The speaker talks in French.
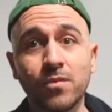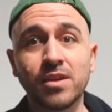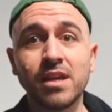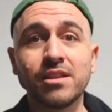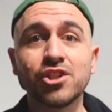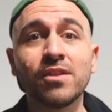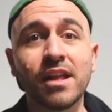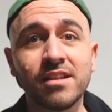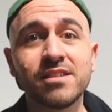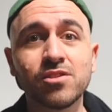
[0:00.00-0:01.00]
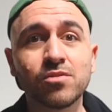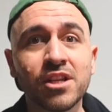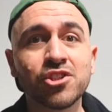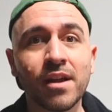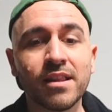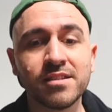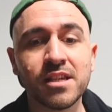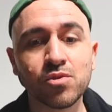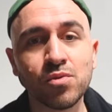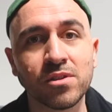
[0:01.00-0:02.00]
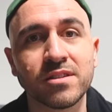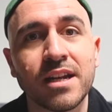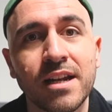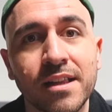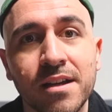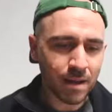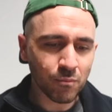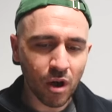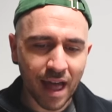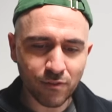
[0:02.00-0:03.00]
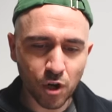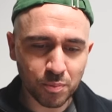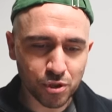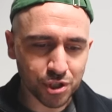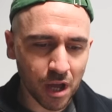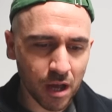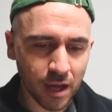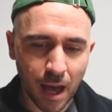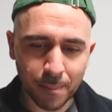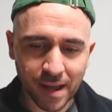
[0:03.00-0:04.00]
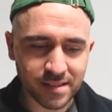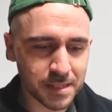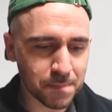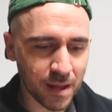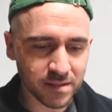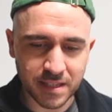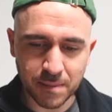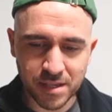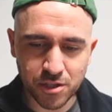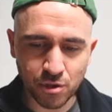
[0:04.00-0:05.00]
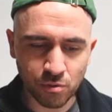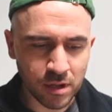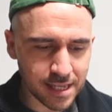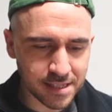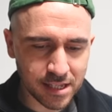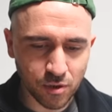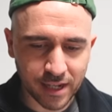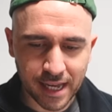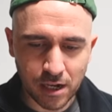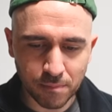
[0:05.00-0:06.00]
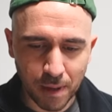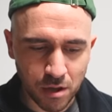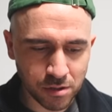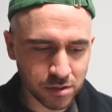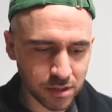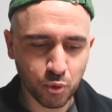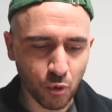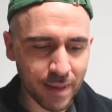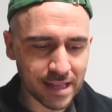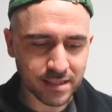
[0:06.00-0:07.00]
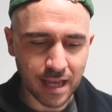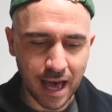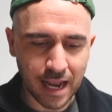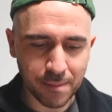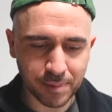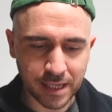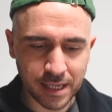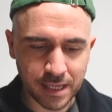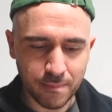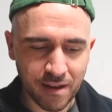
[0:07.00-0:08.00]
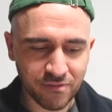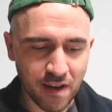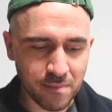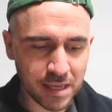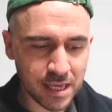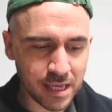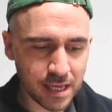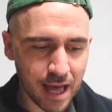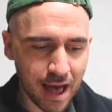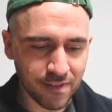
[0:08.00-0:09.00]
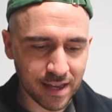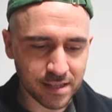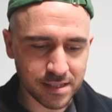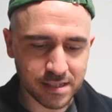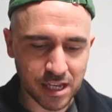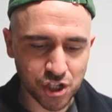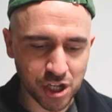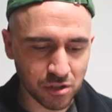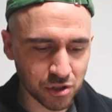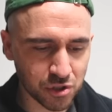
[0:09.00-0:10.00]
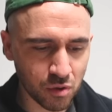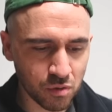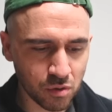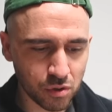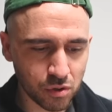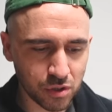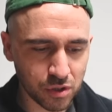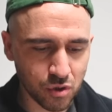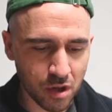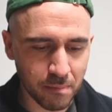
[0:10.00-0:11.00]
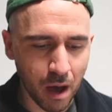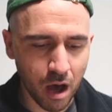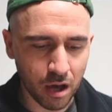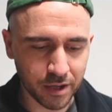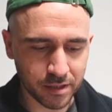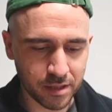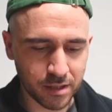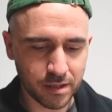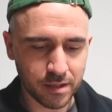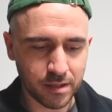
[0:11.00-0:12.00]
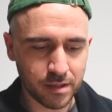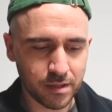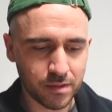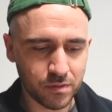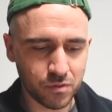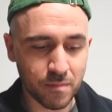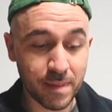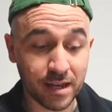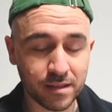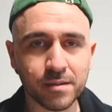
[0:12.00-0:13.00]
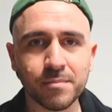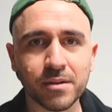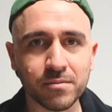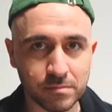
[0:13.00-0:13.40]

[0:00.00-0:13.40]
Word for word: Ok, déjà on, a des déjà on a des exclus dans cette lettre. Mon rêve le plus cher en participant à cette émission était de créer le buzz pour mettre à l'abri ma famille avec ses chansons de merde. De merde, pardon.